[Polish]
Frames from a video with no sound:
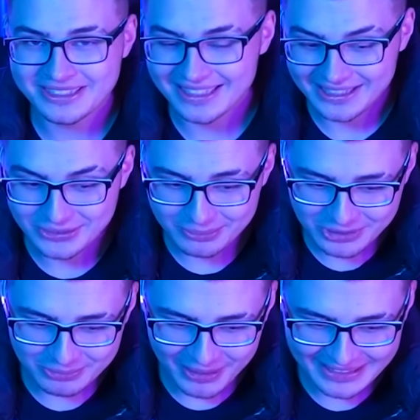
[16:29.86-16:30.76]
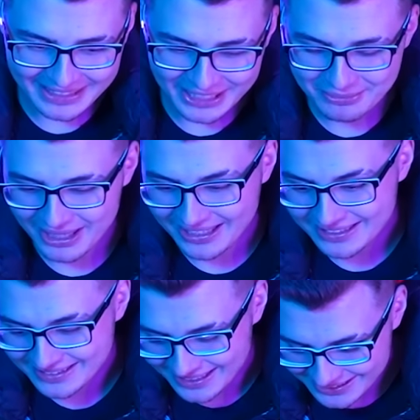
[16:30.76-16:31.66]
znalazłem przypadkiem, ale
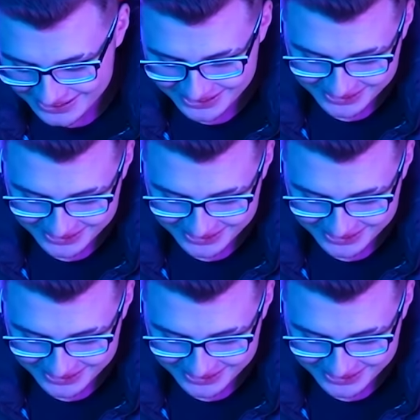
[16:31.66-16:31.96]
też